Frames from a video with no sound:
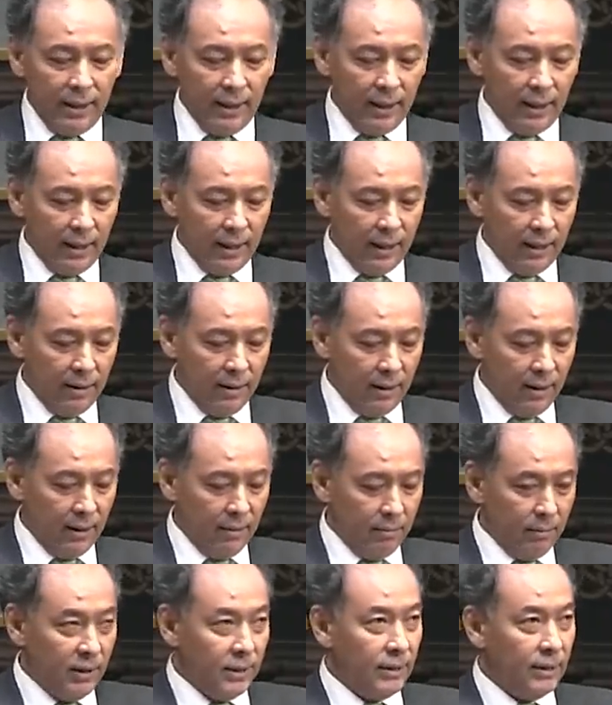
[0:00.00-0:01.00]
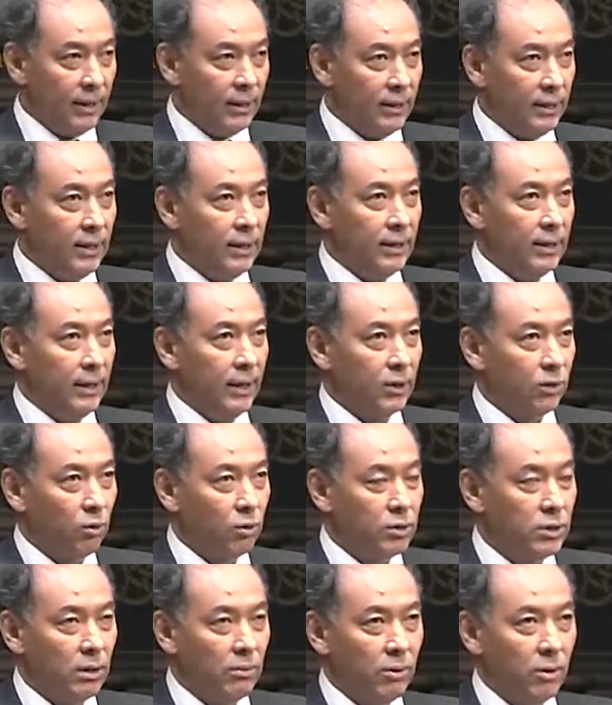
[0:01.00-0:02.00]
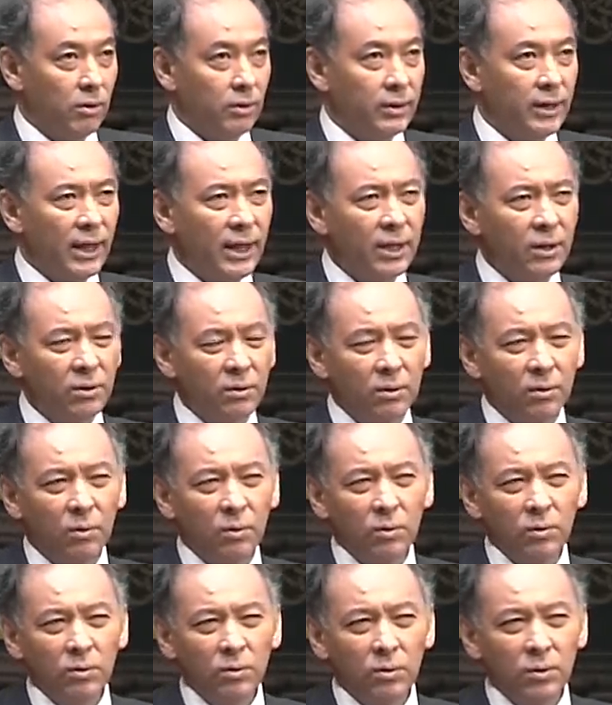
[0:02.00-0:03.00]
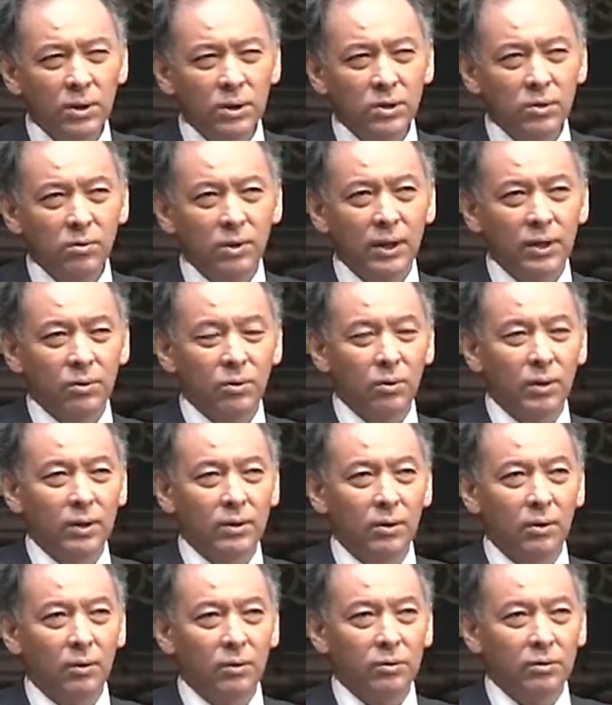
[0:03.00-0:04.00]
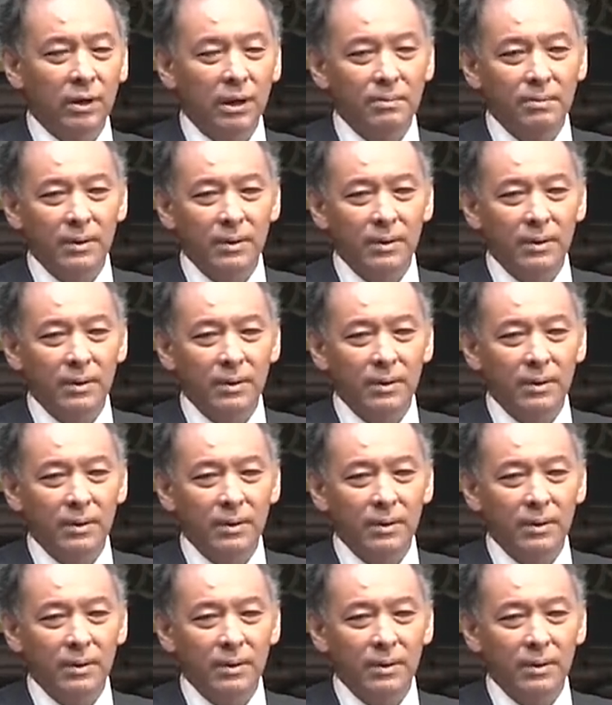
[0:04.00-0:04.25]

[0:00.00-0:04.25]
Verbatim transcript: えー、みんなに納得してもらうだけど本当にそうかどうかということ